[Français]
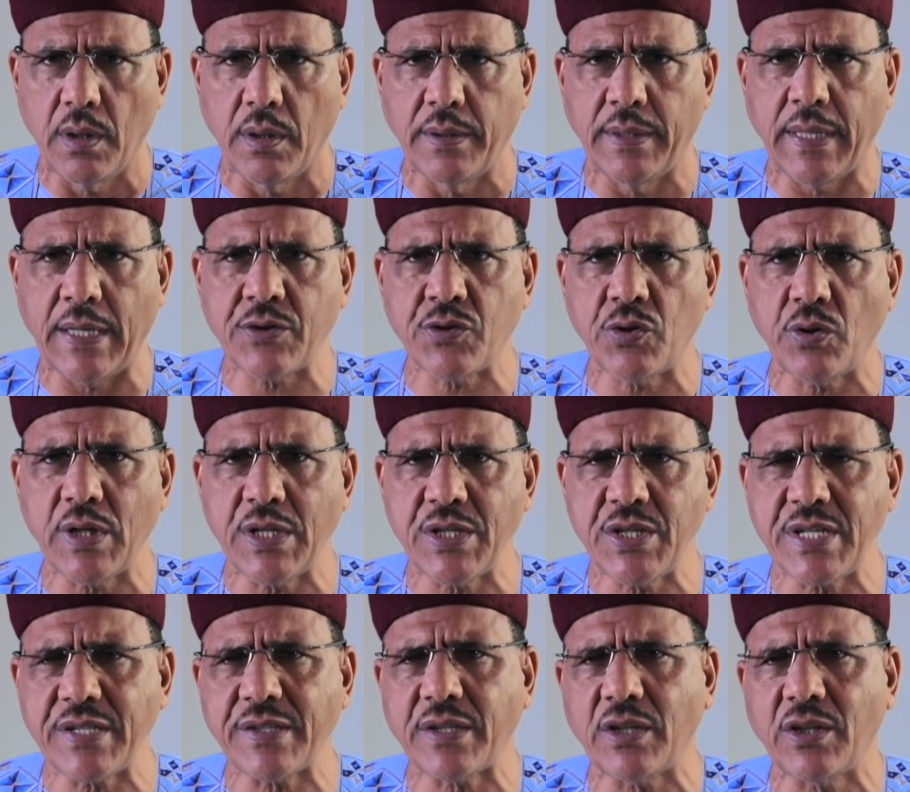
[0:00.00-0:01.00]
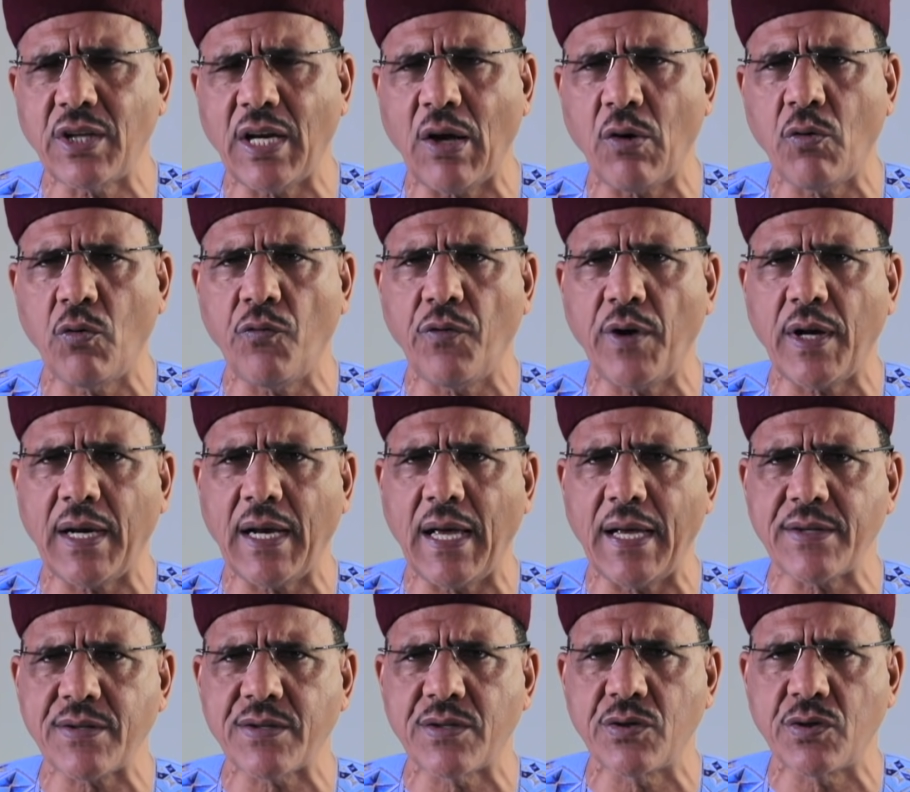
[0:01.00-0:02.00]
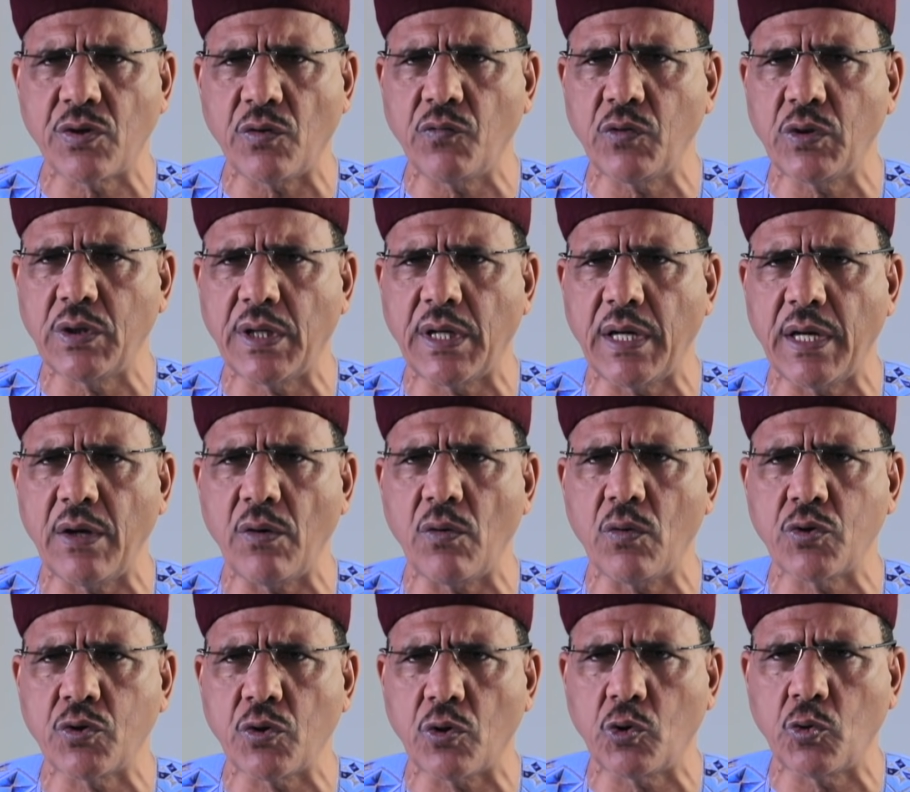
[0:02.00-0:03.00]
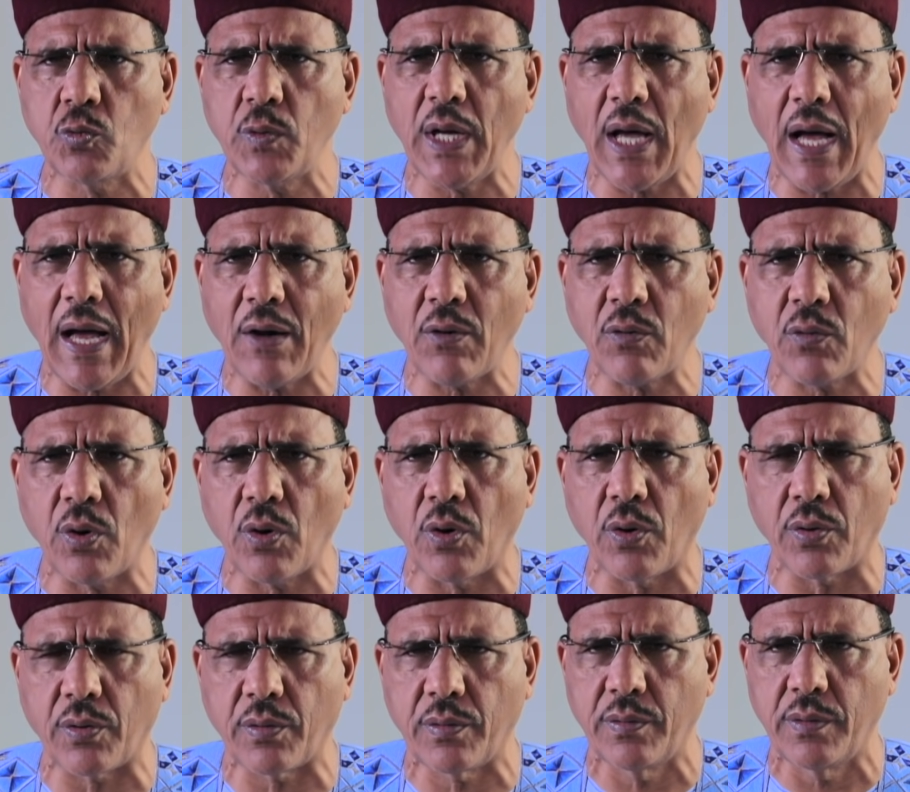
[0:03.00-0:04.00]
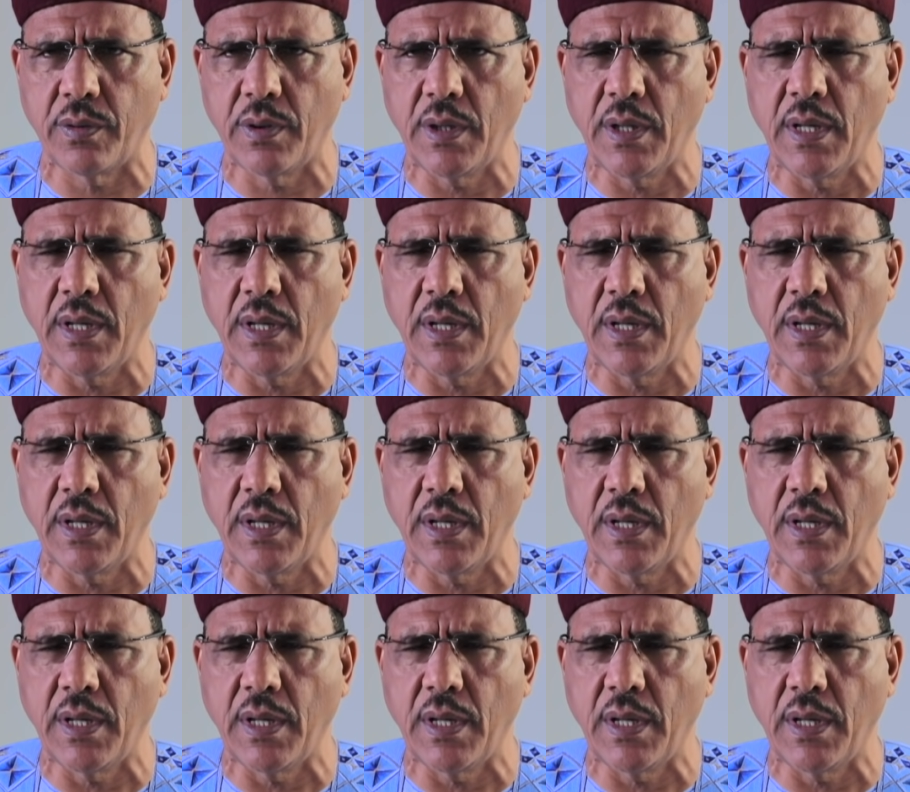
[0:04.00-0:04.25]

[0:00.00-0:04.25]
Dans ce registre de la gouvernance, je voudrais aujourd'hui encore